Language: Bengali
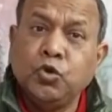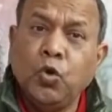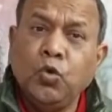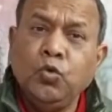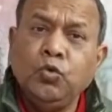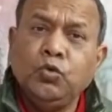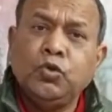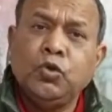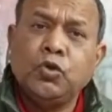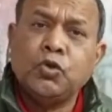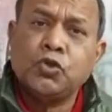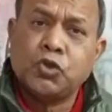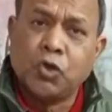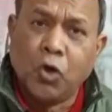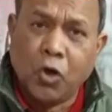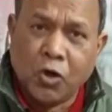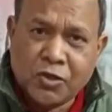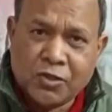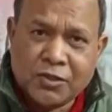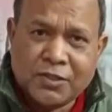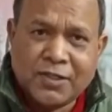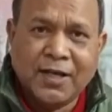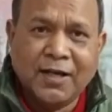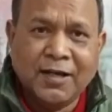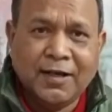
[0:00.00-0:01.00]
যৌথ
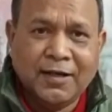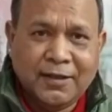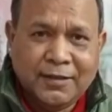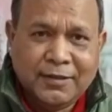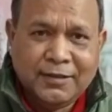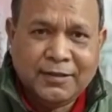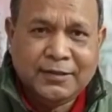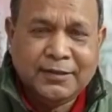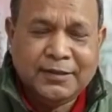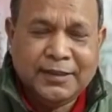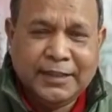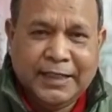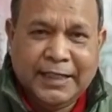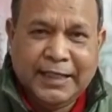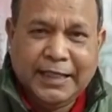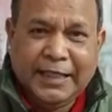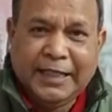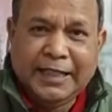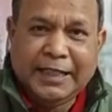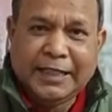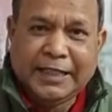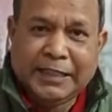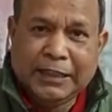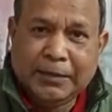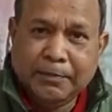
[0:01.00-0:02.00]
সংসার
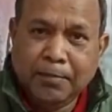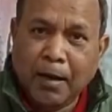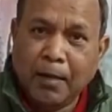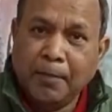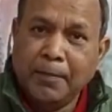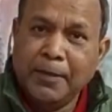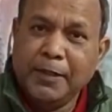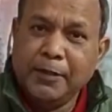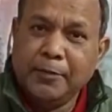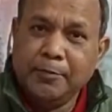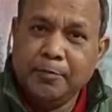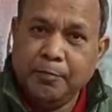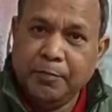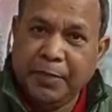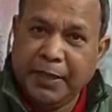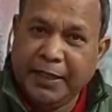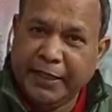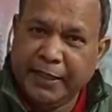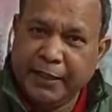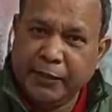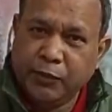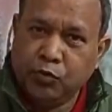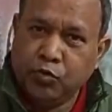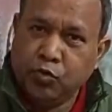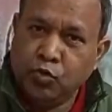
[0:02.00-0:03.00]
কিভাবে
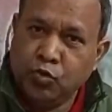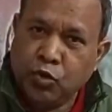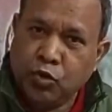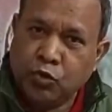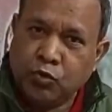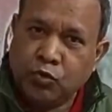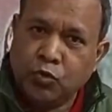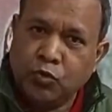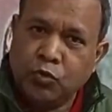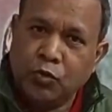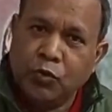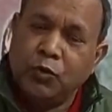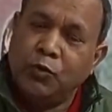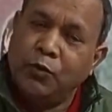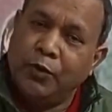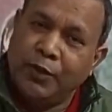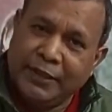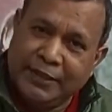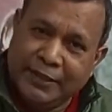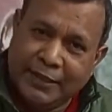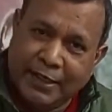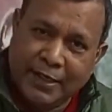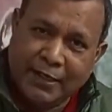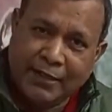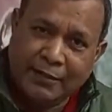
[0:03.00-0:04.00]
ভেঙে টুকরো টুকরো
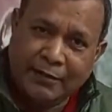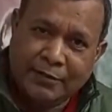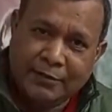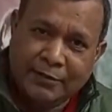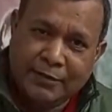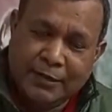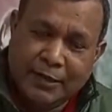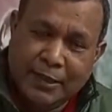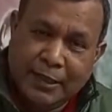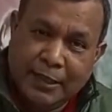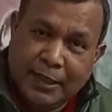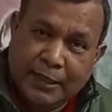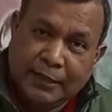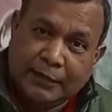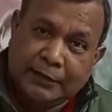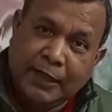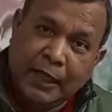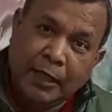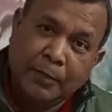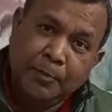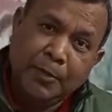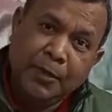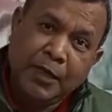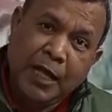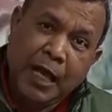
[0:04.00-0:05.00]
হয়ে যায়
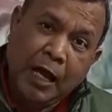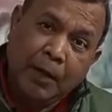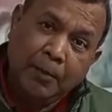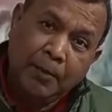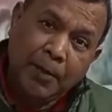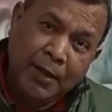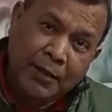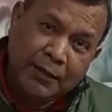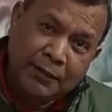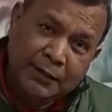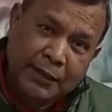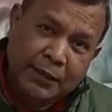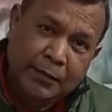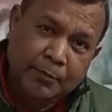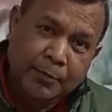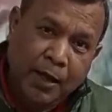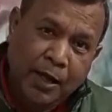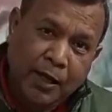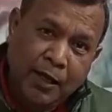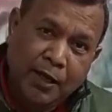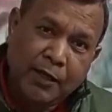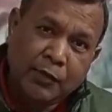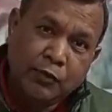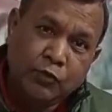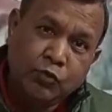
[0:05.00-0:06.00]
তারপর আবার সেই
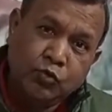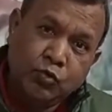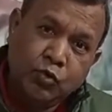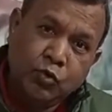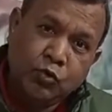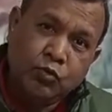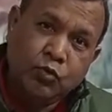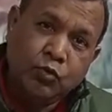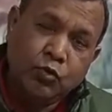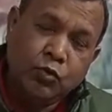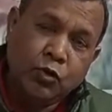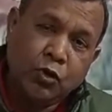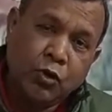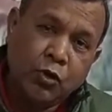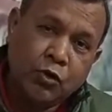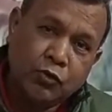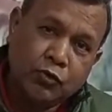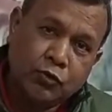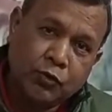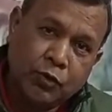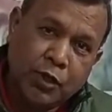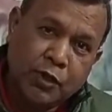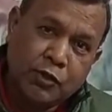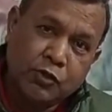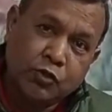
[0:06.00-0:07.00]
ভাঙা টুকরো টুকরো
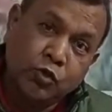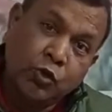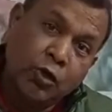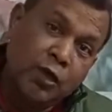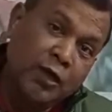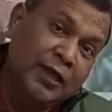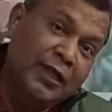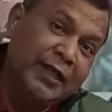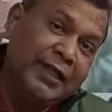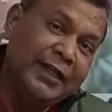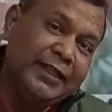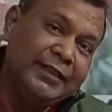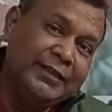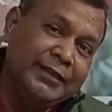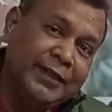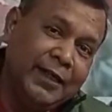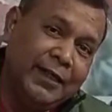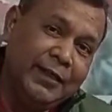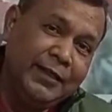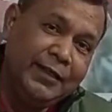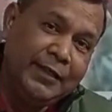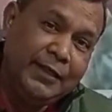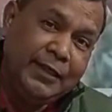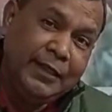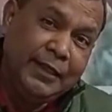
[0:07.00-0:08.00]
অংশটা জোড়া লেগে
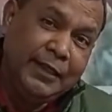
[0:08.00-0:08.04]
যায়